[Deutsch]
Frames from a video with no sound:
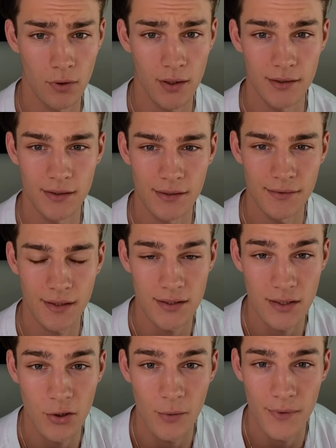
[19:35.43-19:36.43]
Oh, jetzt kann
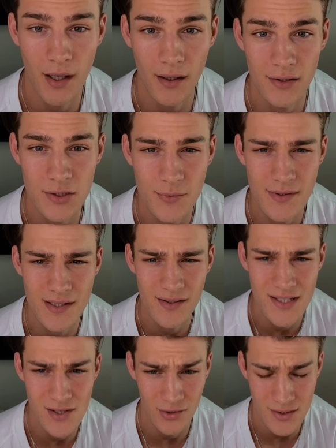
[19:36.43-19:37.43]
ich die Kommentare nicht mehr sehen,
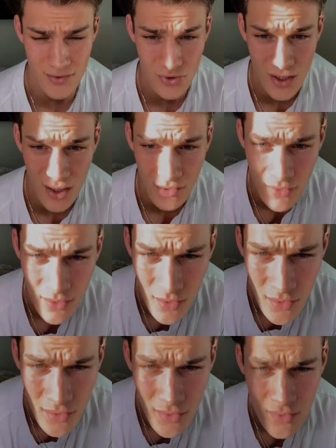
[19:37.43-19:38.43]
weil die Sonne zu stark war.